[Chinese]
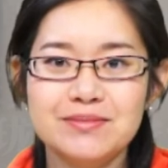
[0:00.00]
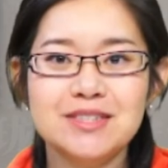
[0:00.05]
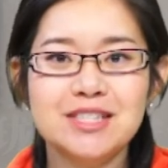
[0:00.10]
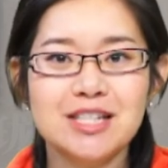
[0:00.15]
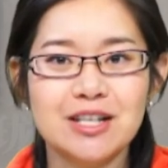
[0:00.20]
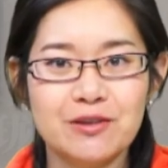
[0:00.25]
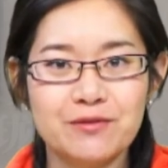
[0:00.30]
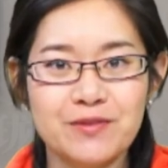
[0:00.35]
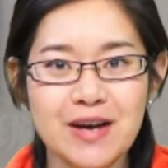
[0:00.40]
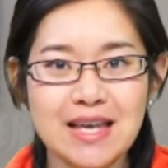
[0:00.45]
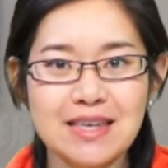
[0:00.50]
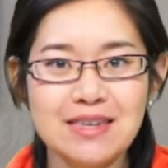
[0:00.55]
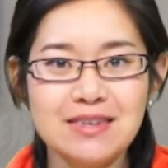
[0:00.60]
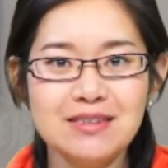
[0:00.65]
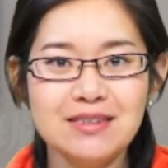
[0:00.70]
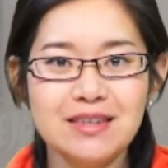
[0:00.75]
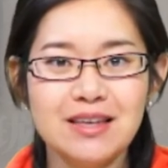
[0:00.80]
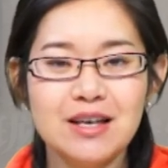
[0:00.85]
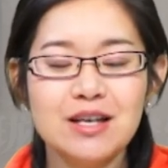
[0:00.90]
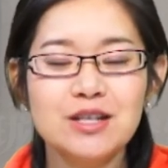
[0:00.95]
这个发音
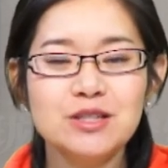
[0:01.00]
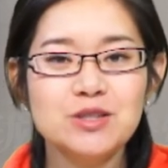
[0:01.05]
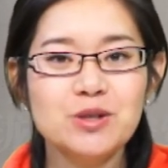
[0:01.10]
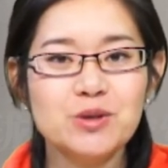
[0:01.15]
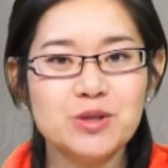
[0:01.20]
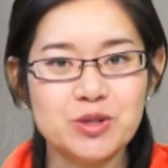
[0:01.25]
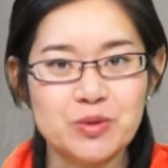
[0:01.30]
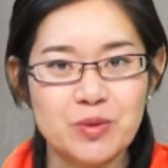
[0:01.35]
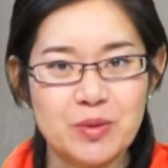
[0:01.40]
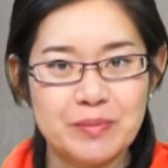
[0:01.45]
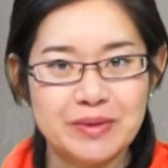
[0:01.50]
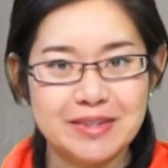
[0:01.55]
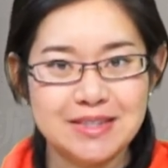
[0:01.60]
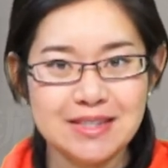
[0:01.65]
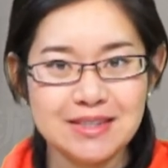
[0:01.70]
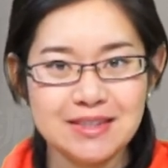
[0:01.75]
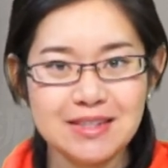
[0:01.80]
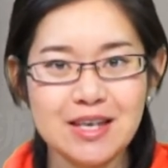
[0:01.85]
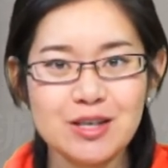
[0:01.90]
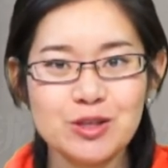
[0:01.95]
就是我们
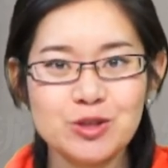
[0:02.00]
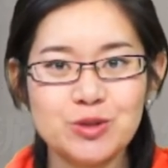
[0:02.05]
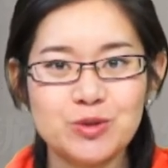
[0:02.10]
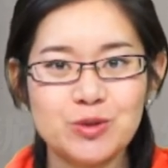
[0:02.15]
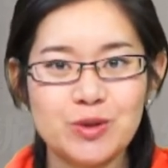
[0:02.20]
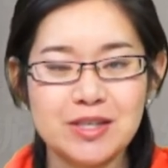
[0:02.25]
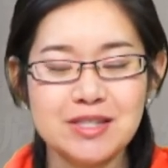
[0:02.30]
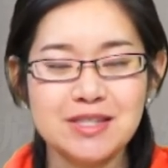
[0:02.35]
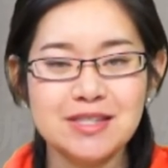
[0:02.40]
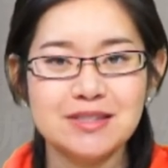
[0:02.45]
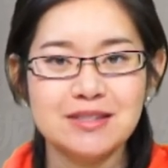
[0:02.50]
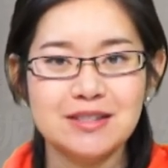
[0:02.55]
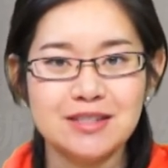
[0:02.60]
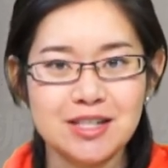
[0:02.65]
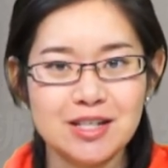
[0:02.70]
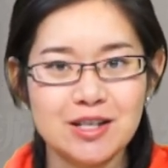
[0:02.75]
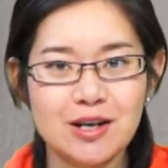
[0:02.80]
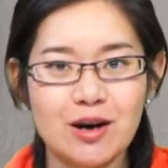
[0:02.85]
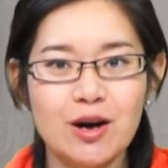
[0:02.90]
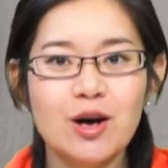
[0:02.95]
今天学习的
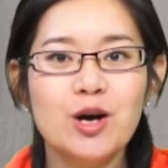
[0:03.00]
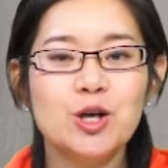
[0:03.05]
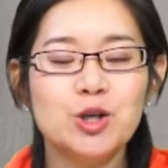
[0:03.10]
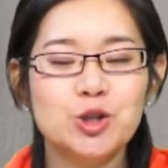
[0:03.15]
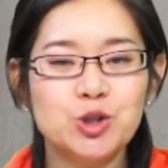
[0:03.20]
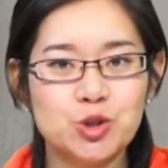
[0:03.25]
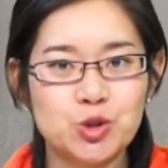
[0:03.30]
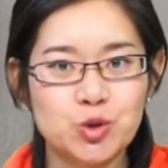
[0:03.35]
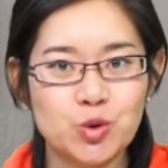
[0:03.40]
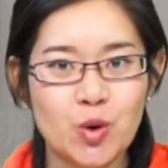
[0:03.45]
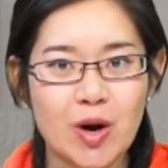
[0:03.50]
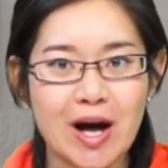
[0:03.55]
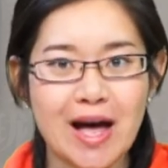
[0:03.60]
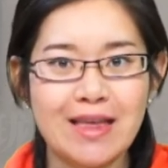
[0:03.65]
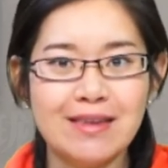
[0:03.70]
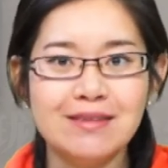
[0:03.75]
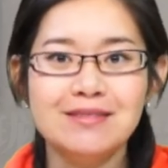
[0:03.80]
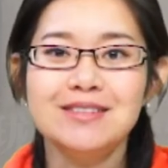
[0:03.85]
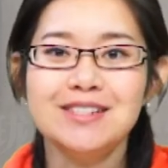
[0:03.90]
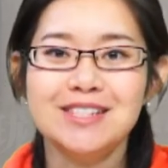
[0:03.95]
这个“
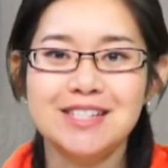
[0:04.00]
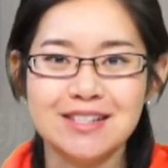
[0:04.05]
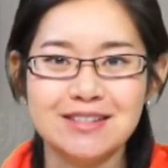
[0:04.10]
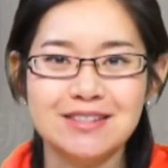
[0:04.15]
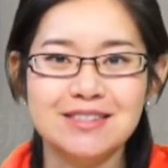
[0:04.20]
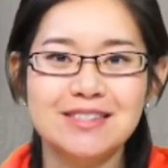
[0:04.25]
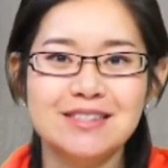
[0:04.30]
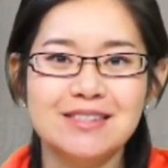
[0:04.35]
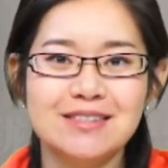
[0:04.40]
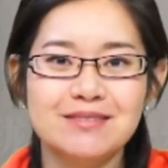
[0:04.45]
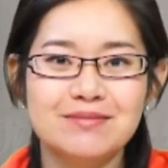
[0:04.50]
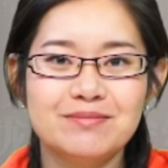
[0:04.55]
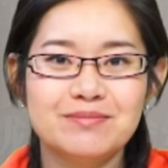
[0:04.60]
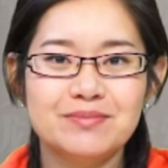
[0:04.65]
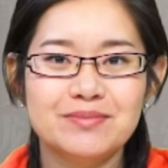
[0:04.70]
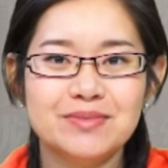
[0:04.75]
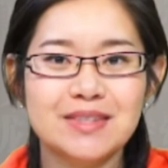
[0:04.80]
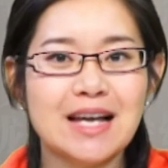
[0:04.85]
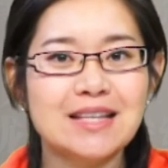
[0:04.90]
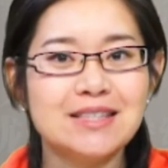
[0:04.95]
转”这个字，
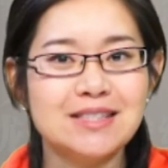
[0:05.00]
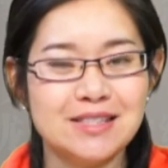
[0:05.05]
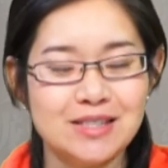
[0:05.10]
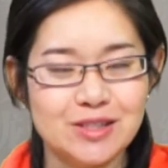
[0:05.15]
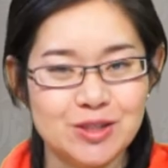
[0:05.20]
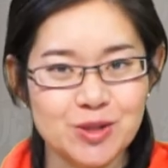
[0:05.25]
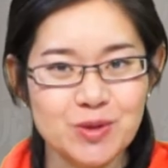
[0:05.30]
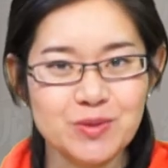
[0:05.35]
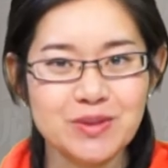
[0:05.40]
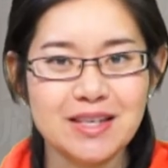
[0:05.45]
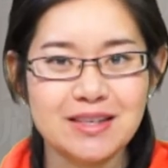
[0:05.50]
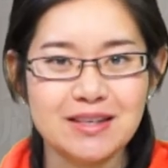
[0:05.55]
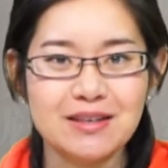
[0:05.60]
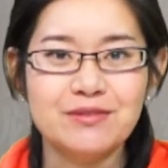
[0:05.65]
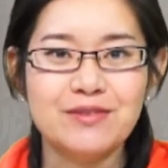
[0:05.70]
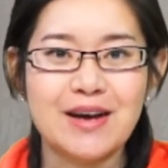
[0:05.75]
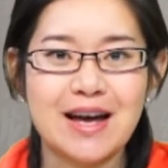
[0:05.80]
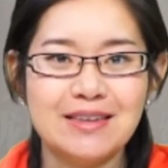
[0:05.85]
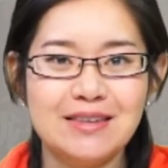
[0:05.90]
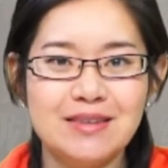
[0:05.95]
它其中的一个
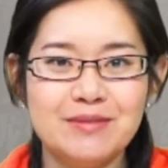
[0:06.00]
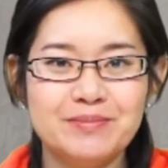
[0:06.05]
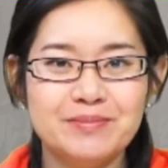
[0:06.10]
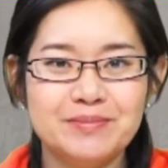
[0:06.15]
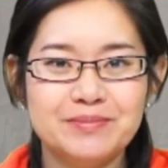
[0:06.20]
发音。